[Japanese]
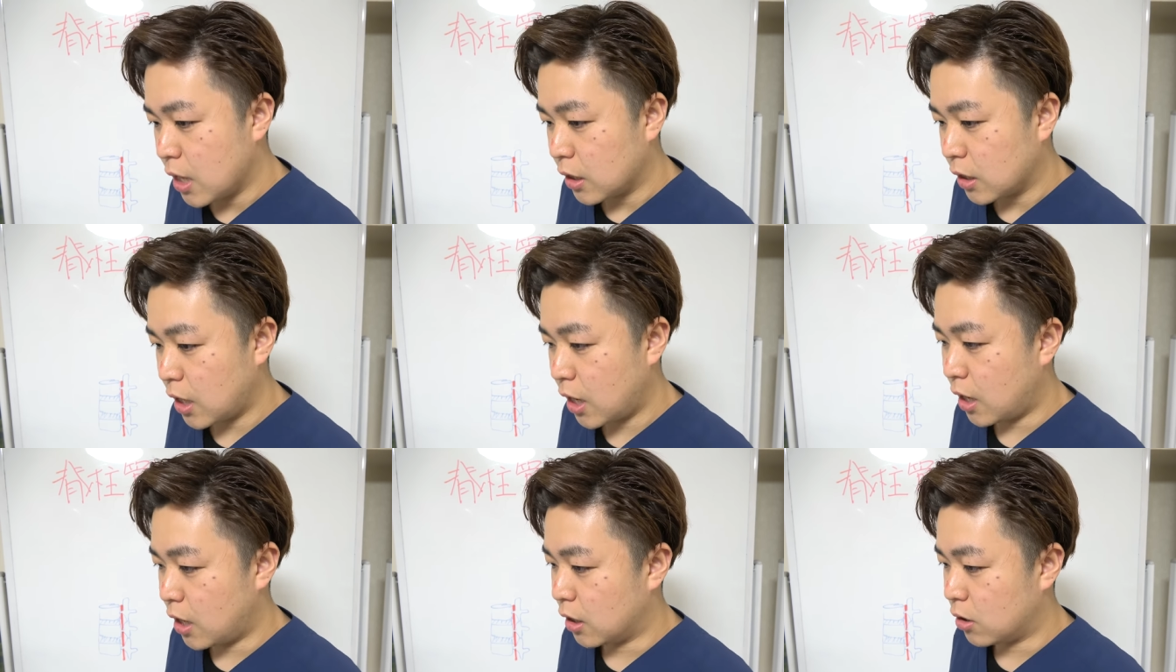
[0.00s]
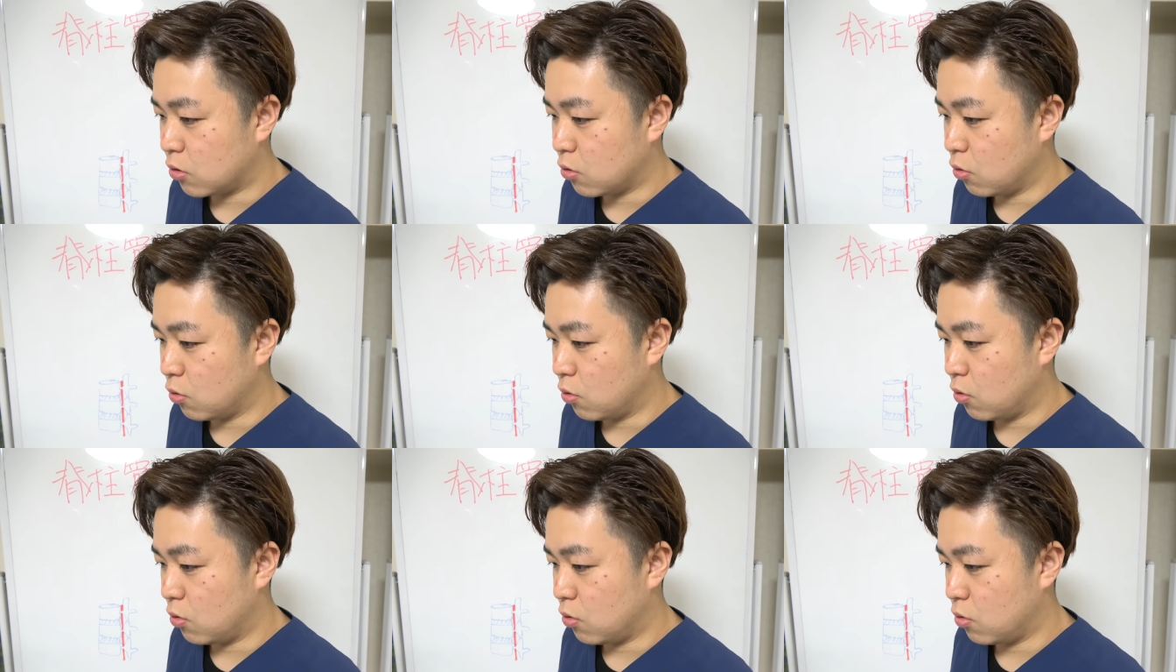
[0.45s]
で、えっ
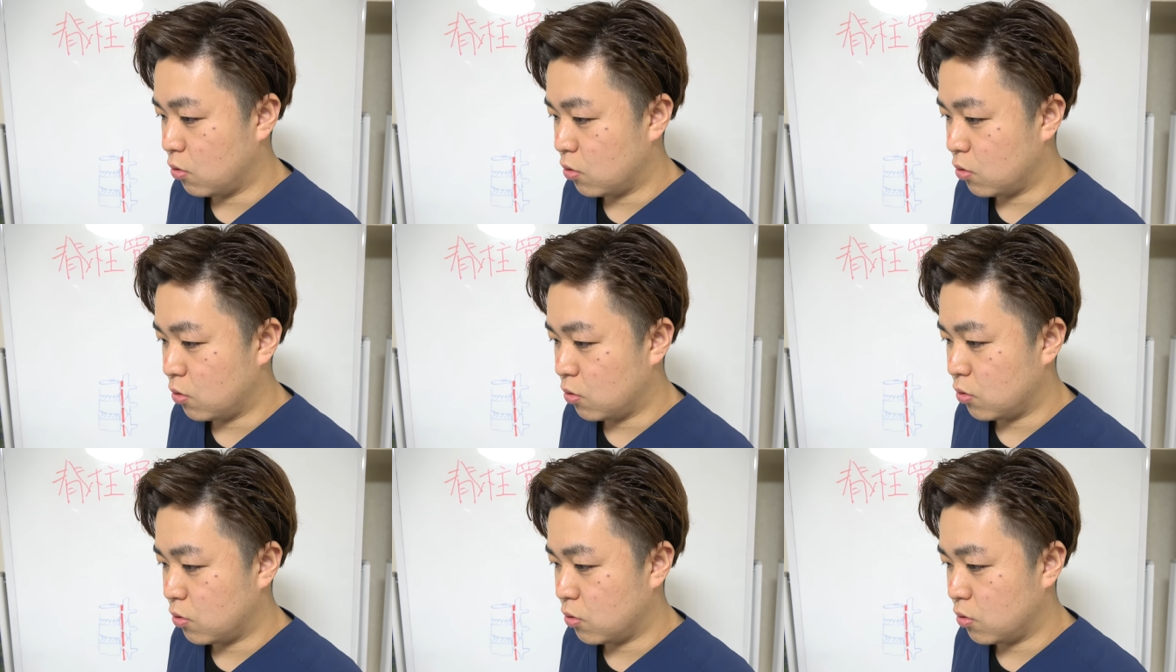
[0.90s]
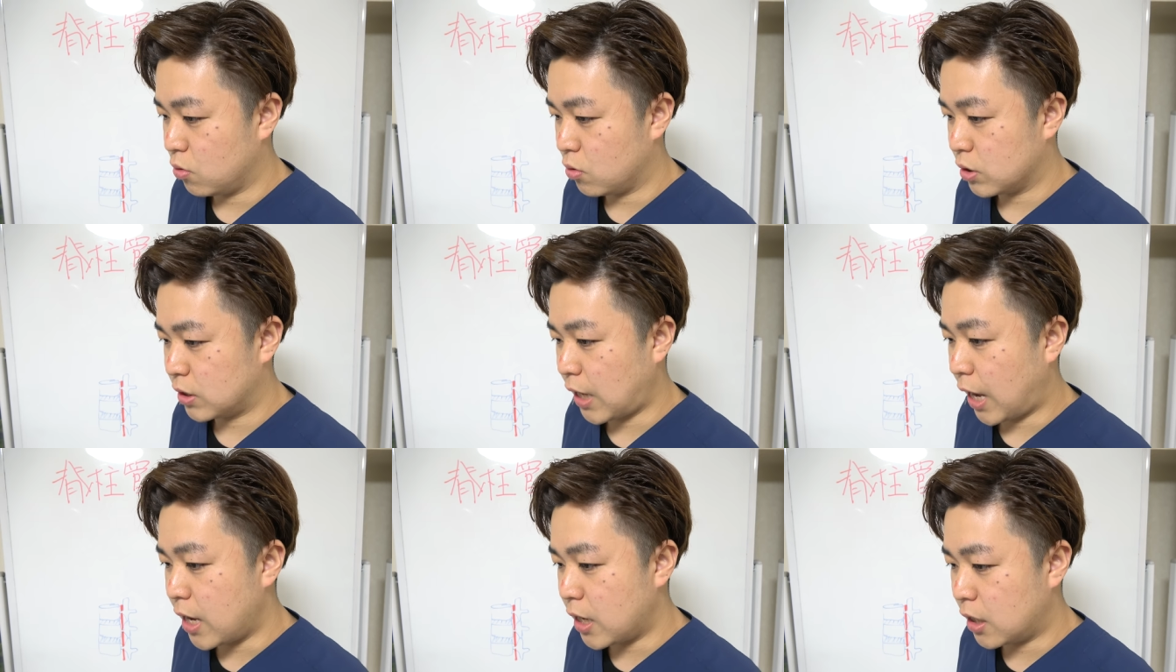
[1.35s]

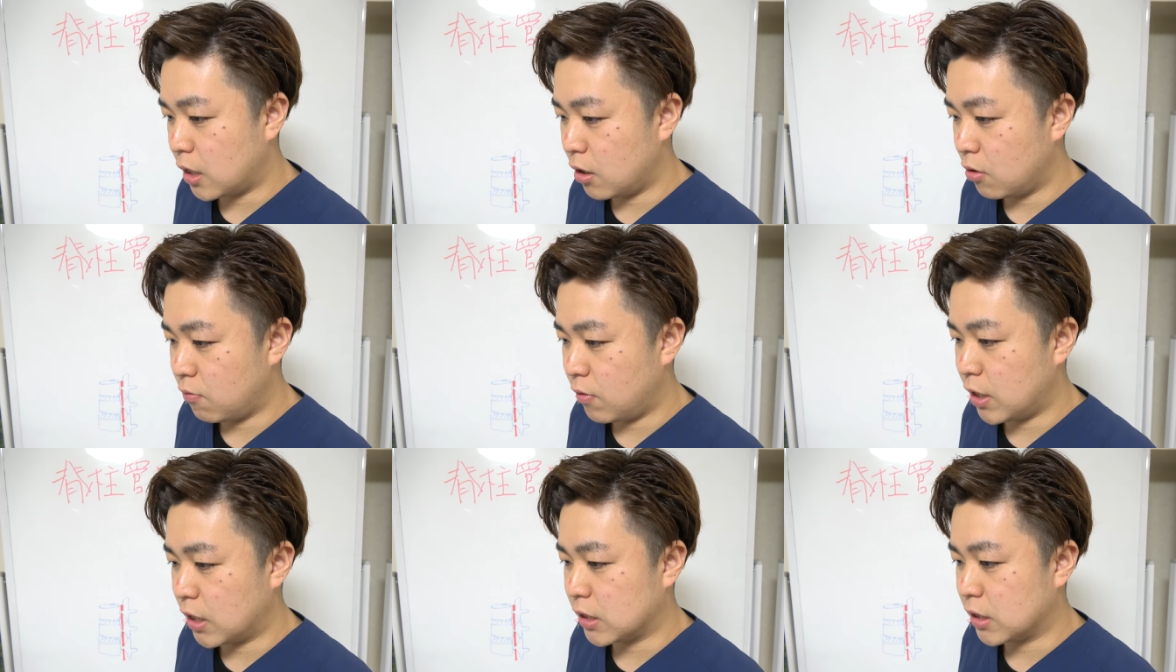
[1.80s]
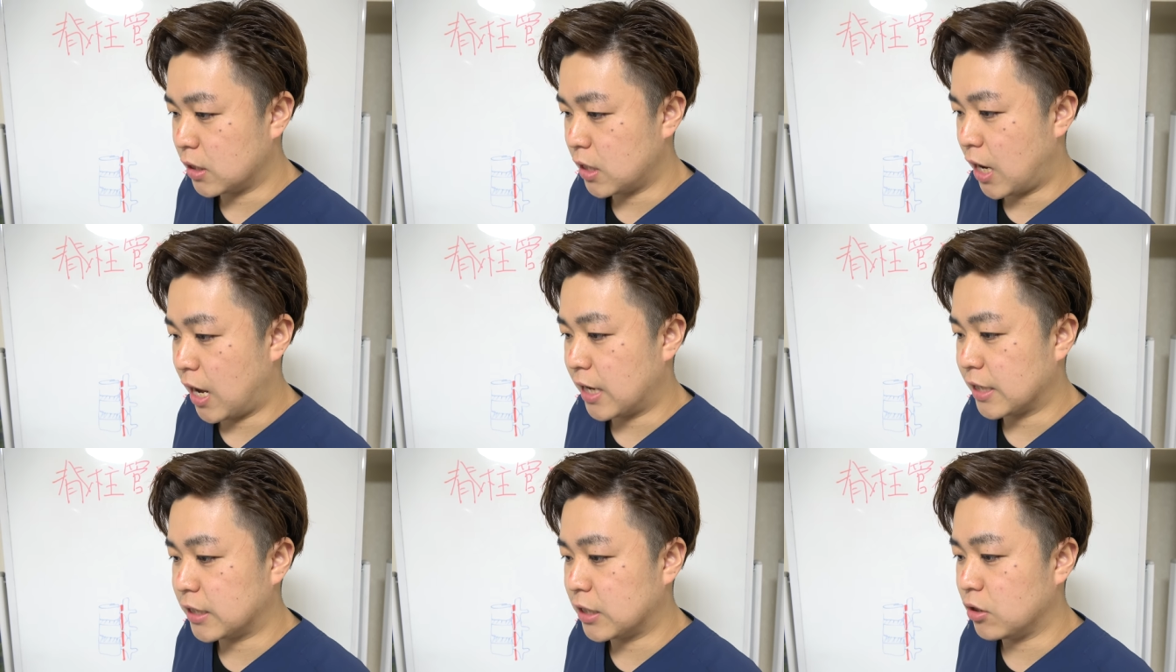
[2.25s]
と、最近はです
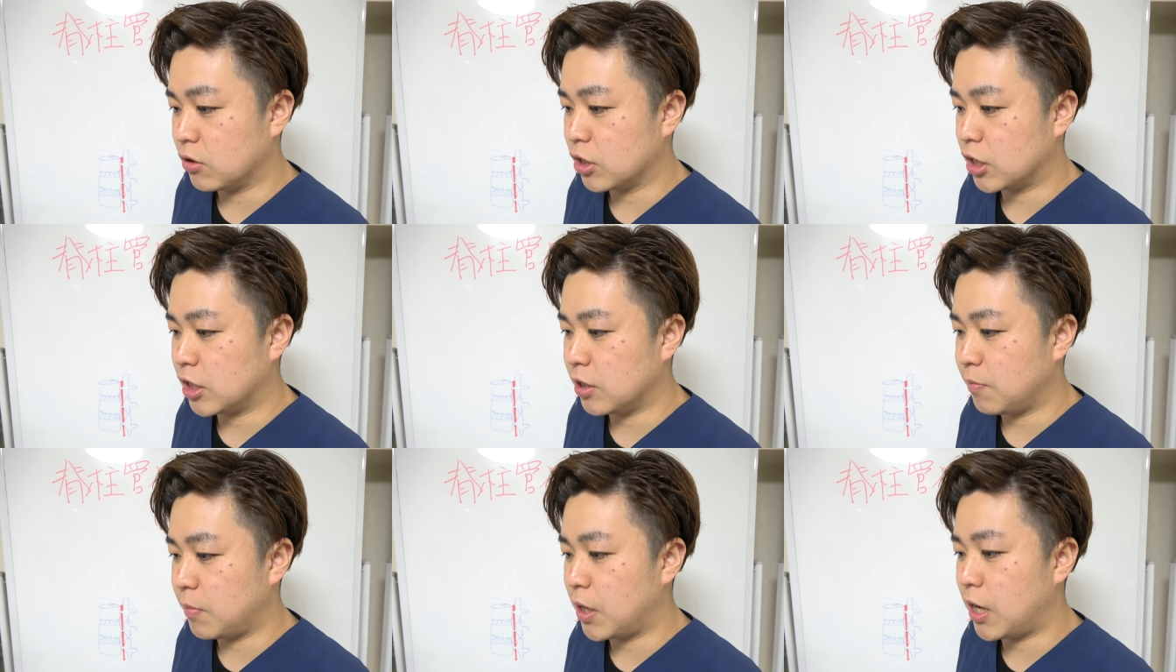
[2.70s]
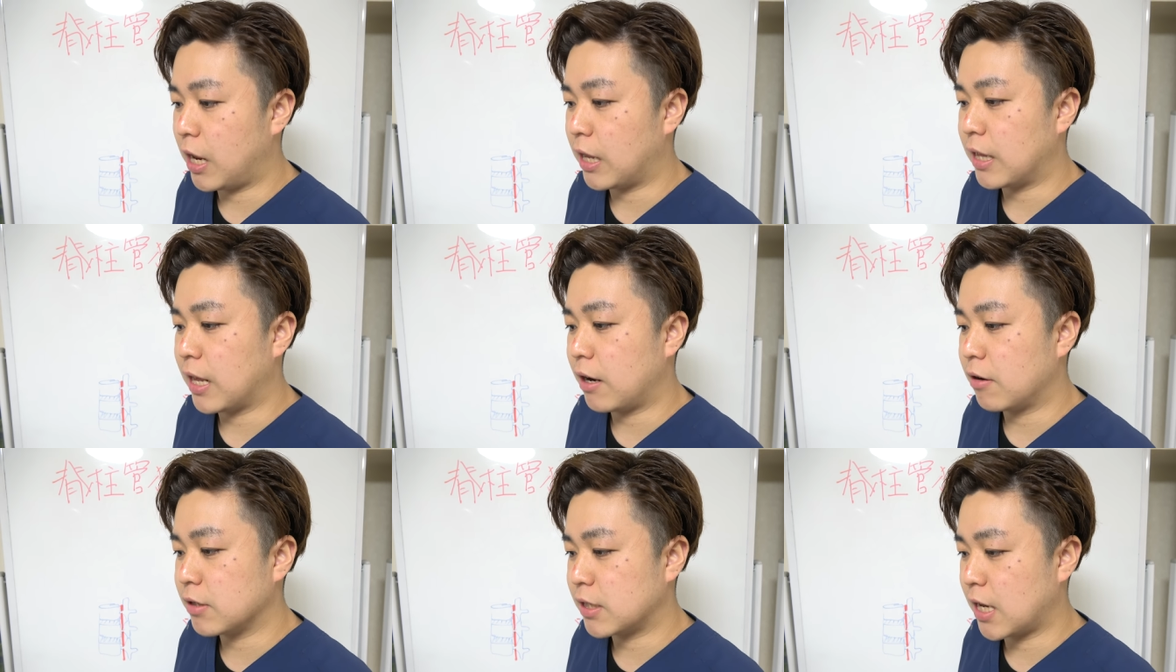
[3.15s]
ね足のしびれ
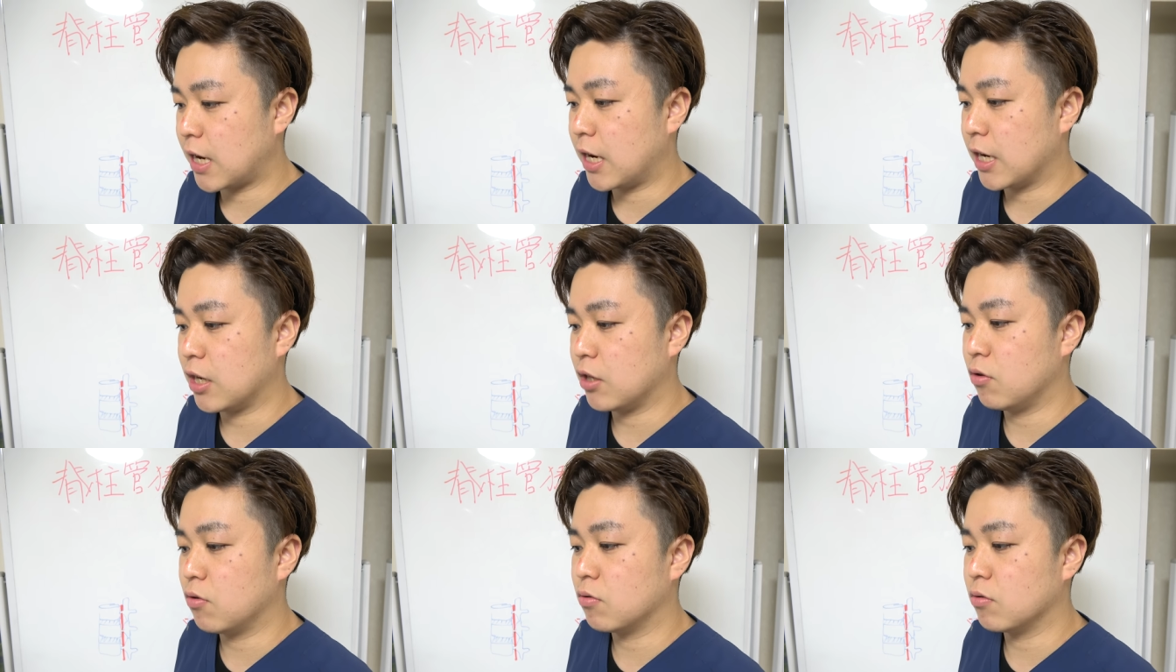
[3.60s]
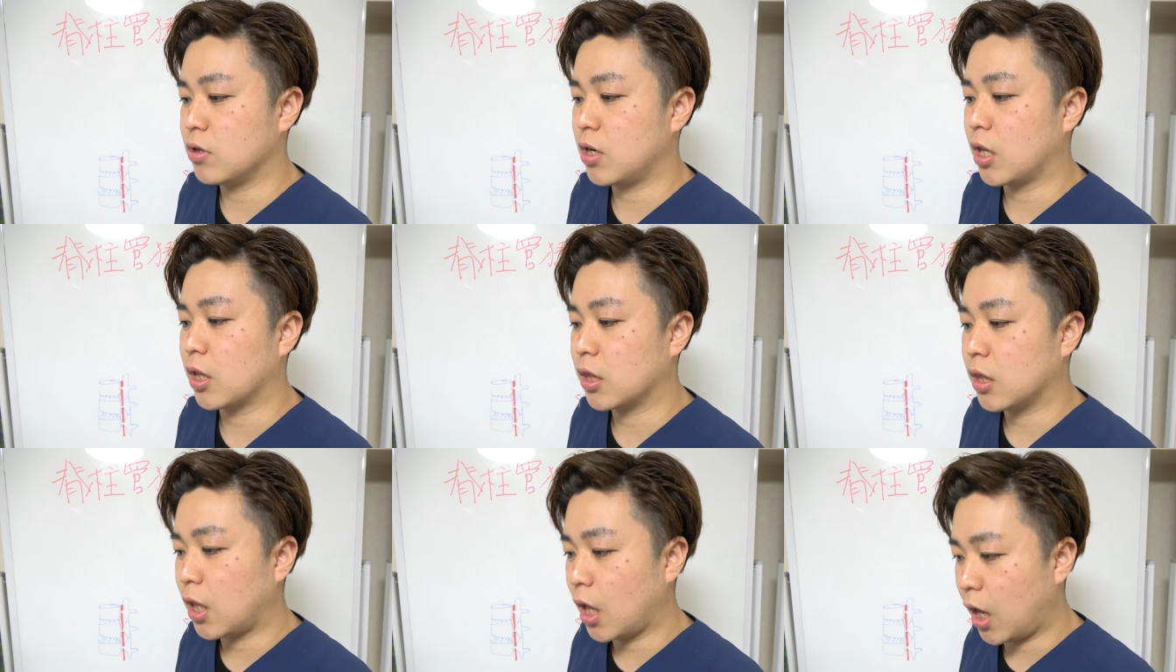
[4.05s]
だるさがひどく
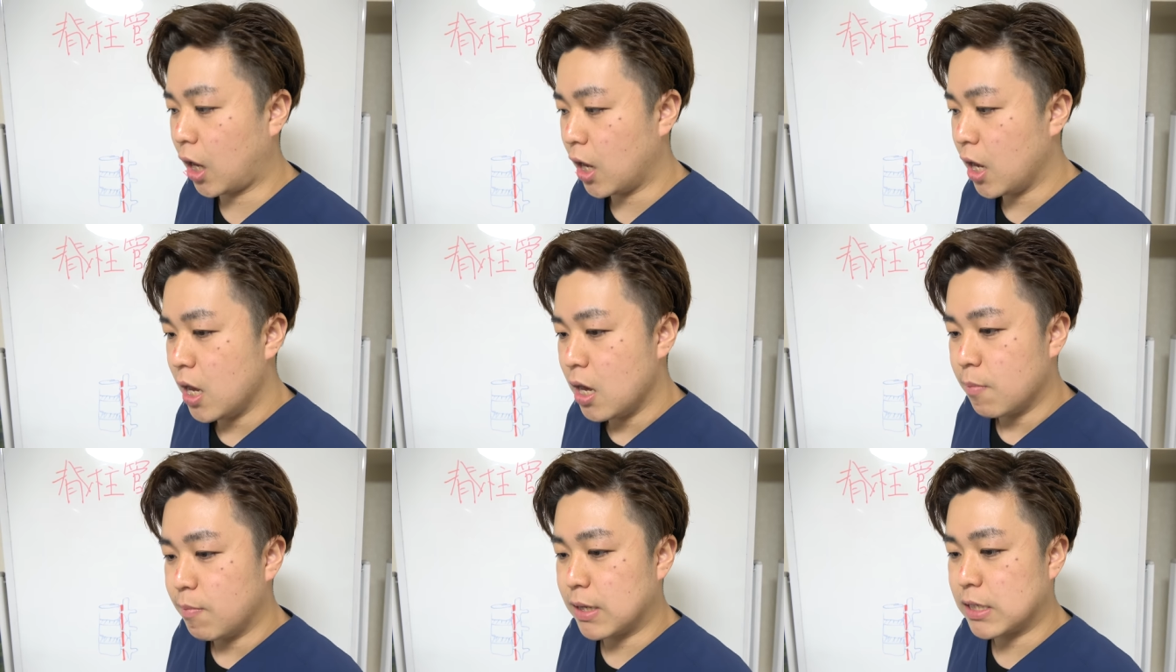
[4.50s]
なって、